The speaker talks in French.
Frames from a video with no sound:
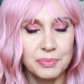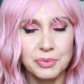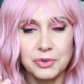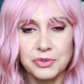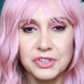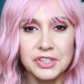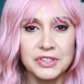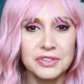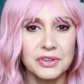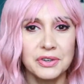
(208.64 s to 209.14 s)

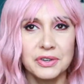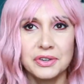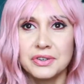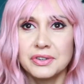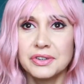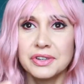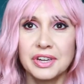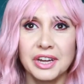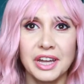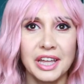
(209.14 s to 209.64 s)
petite
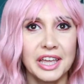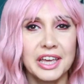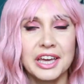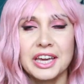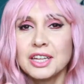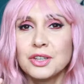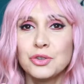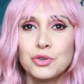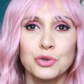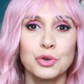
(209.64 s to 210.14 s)

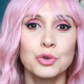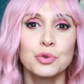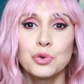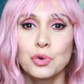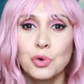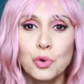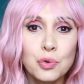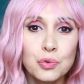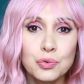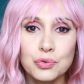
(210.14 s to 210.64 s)
réécriture de
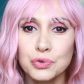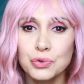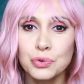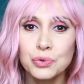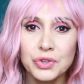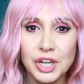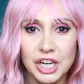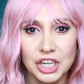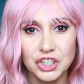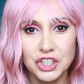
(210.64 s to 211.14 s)
conte
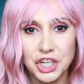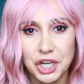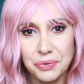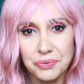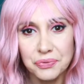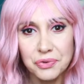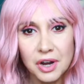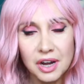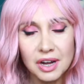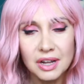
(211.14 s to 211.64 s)
qu'on a à chaque
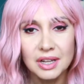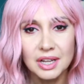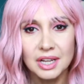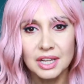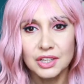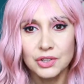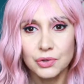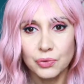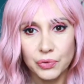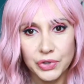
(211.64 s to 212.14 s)
fois.
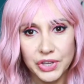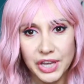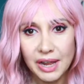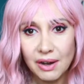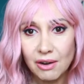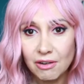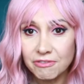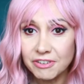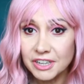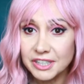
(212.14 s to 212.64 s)
Donc
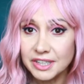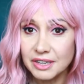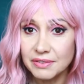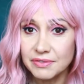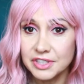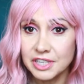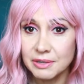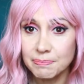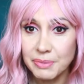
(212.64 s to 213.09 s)
elle, en fait, elle faisait